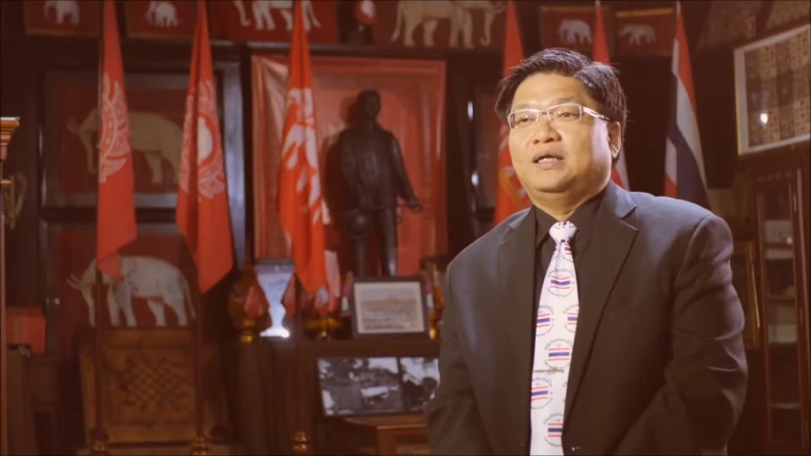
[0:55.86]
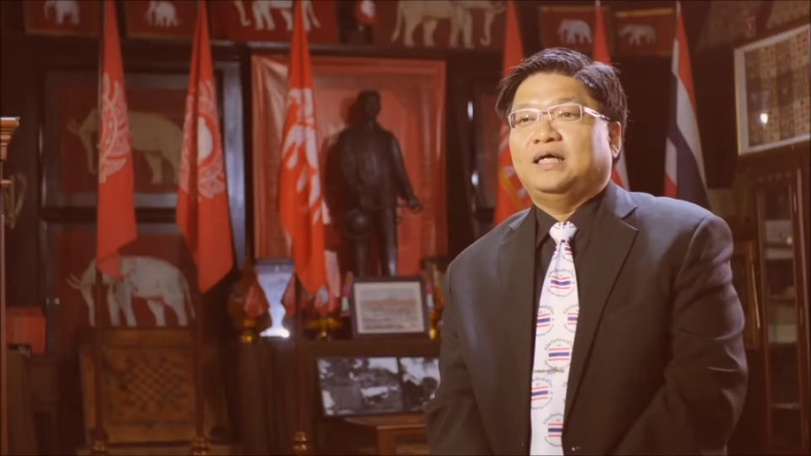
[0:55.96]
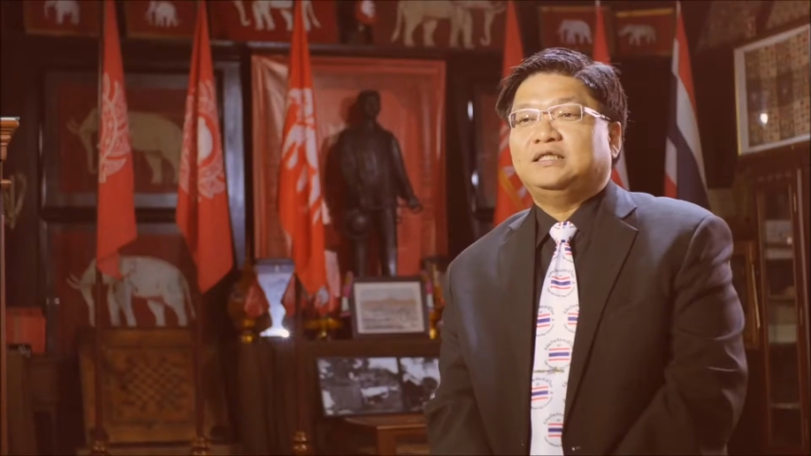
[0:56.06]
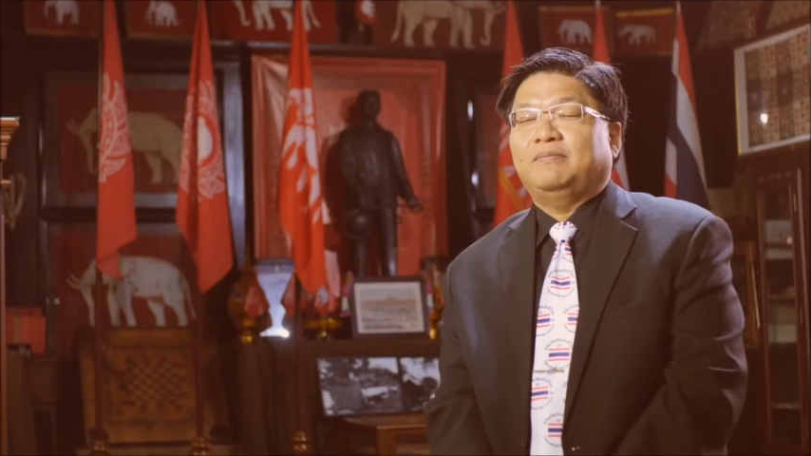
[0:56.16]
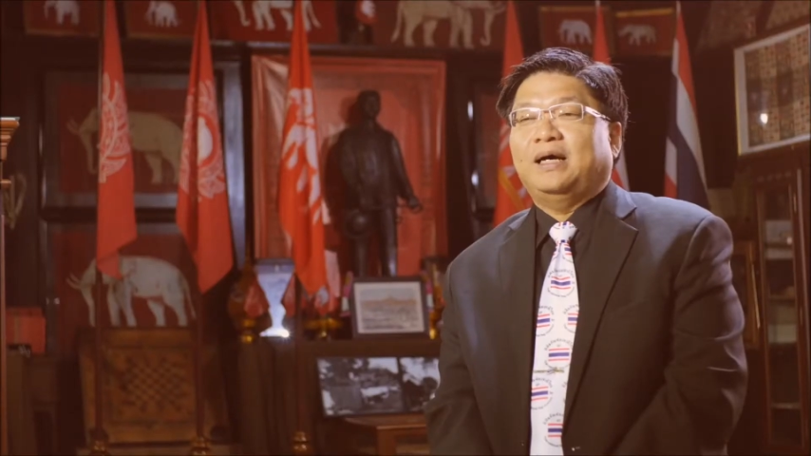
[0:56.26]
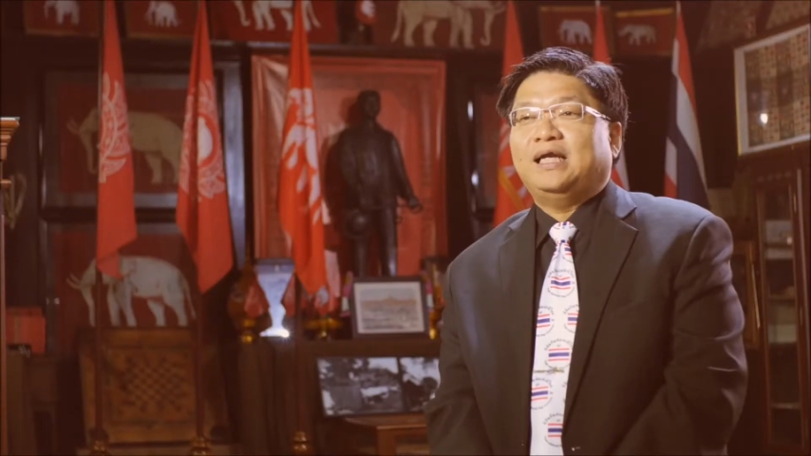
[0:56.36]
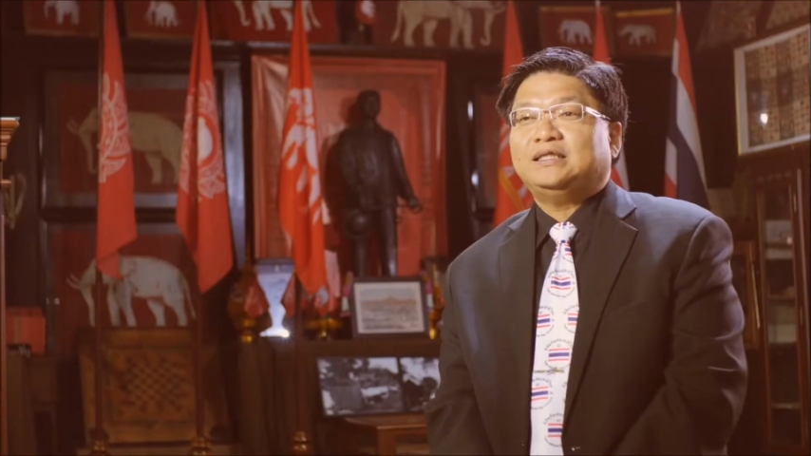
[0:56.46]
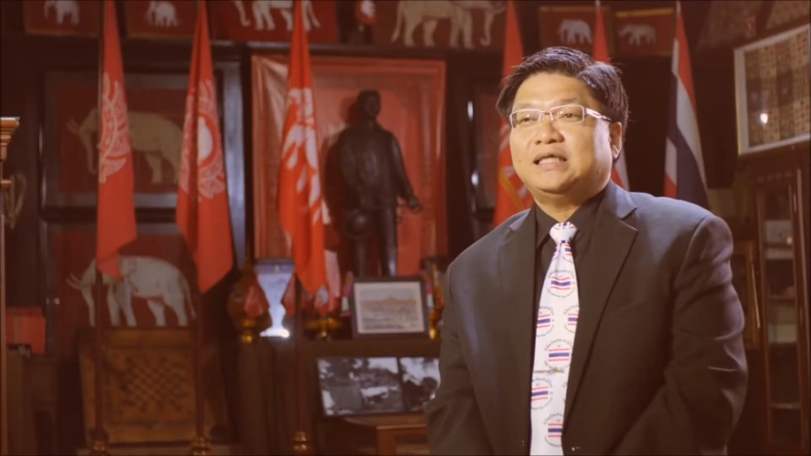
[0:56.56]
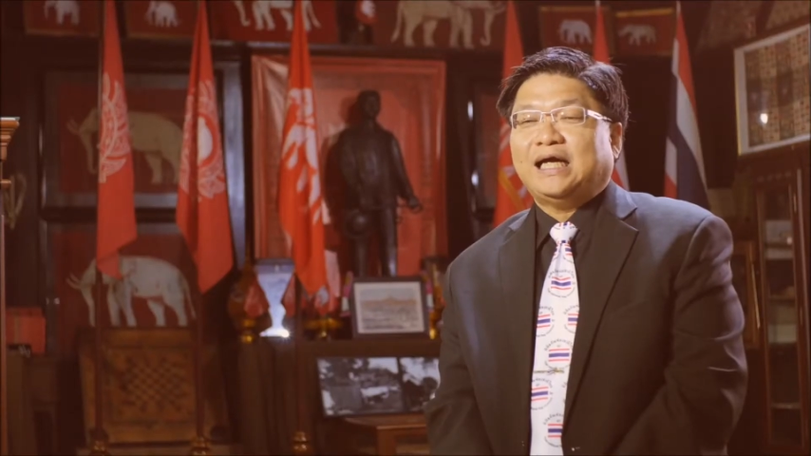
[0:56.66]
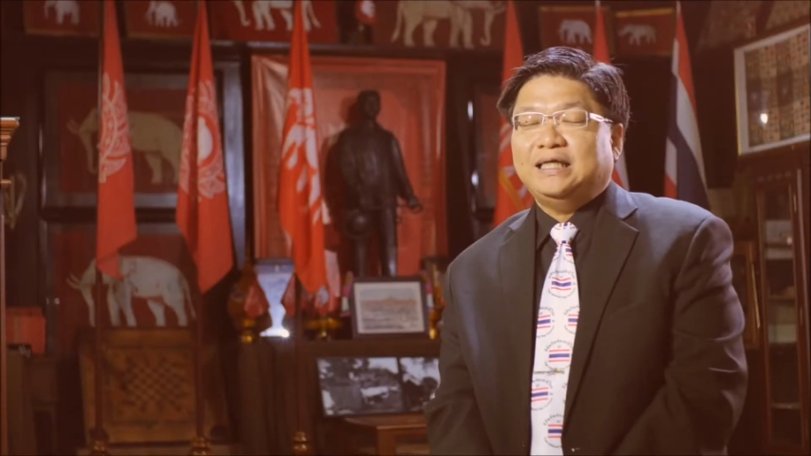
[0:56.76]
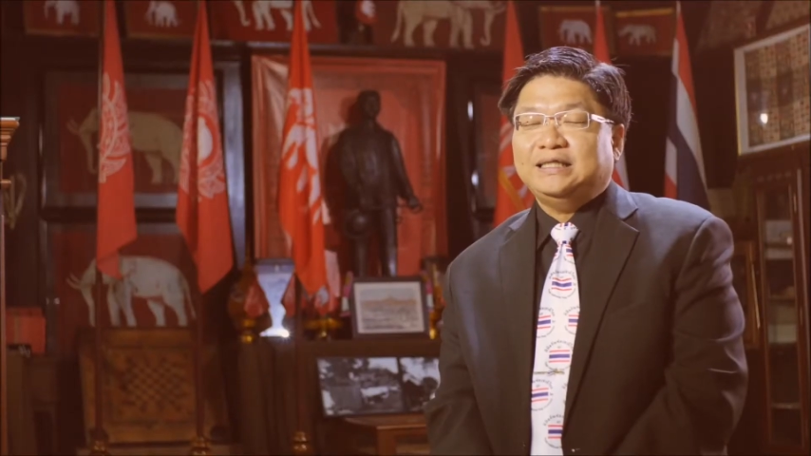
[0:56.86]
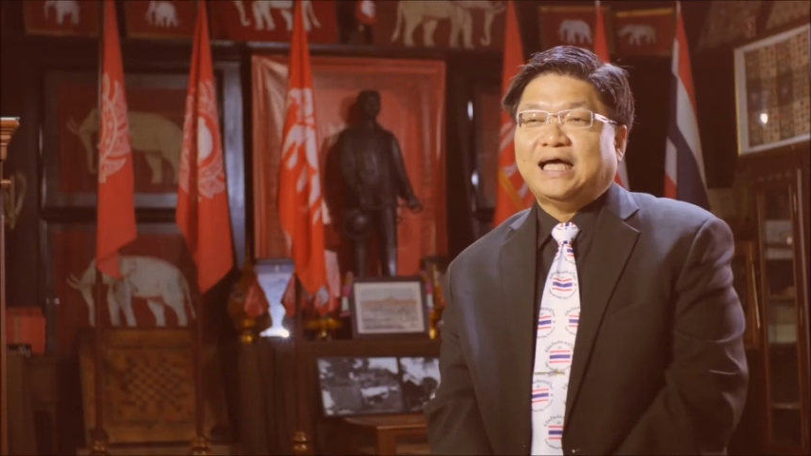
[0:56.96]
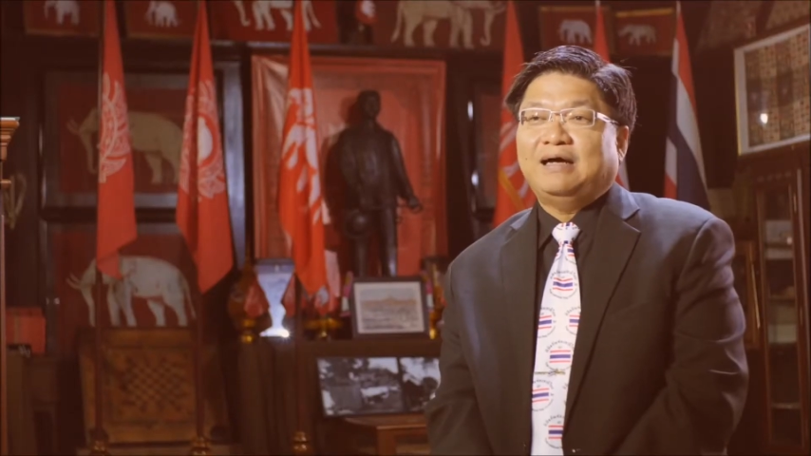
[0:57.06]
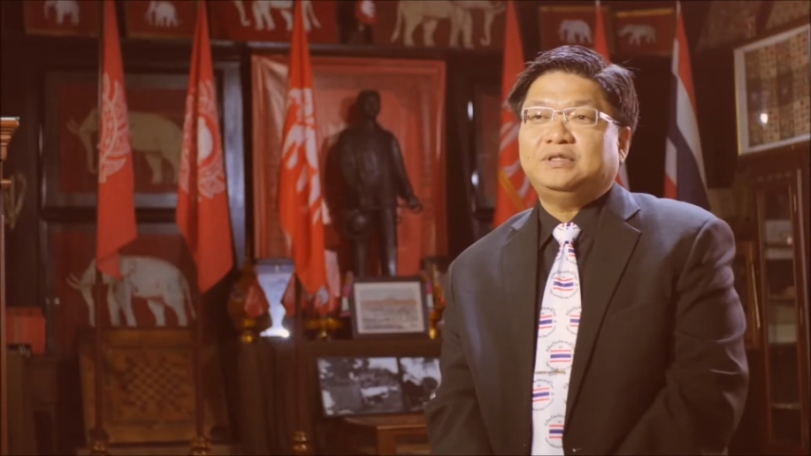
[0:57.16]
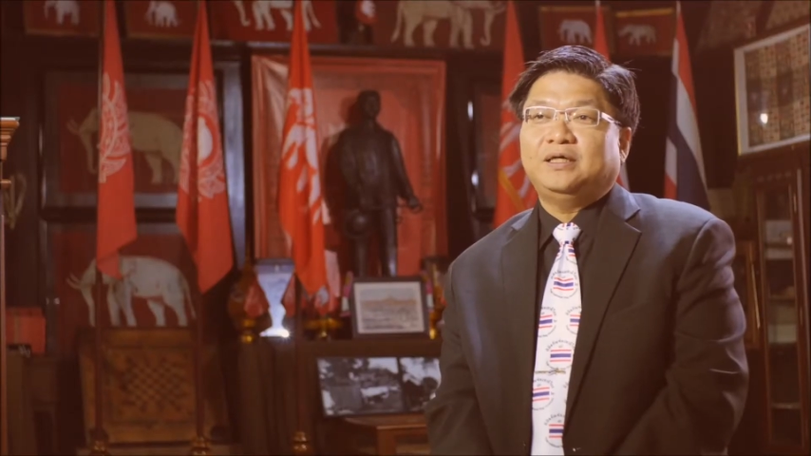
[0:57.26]
ในสมัยรัชกาลที่
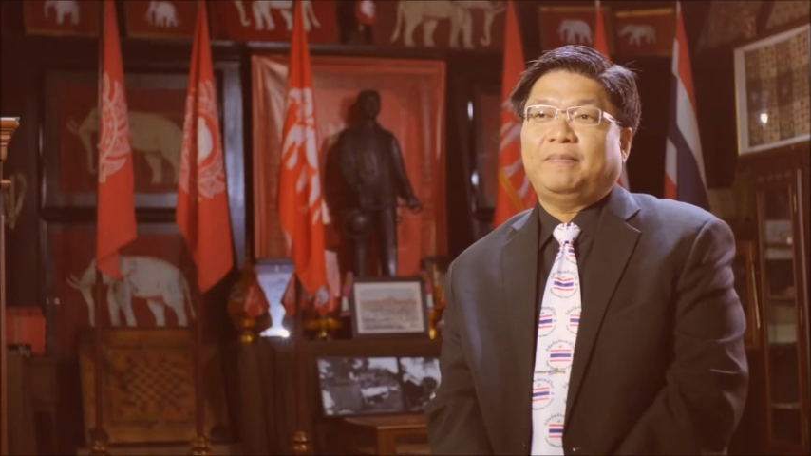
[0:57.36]
3 จึง